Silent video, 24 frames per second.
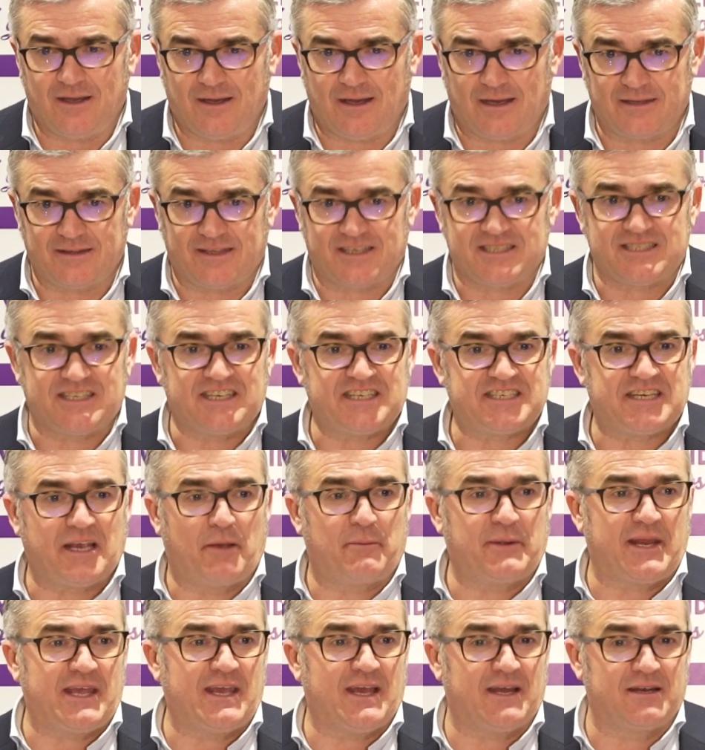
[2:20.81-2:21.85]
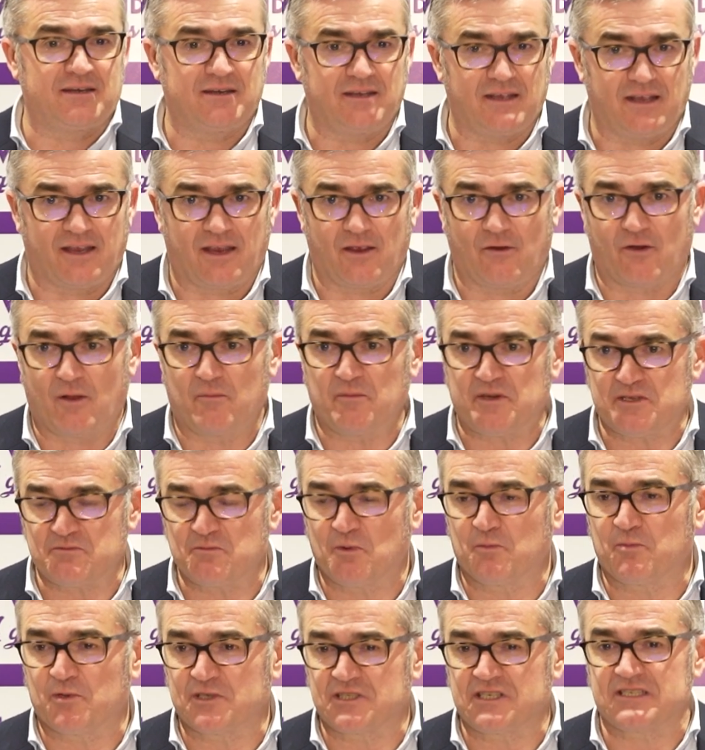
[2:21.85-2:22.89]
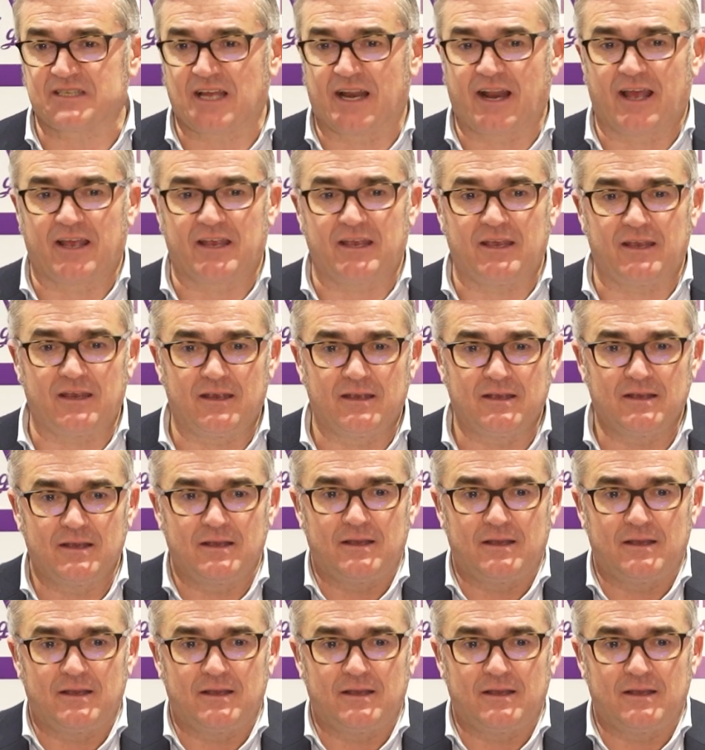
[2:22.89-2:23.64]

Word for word: antes ni se abrían y que ahora mismo pues están ahí,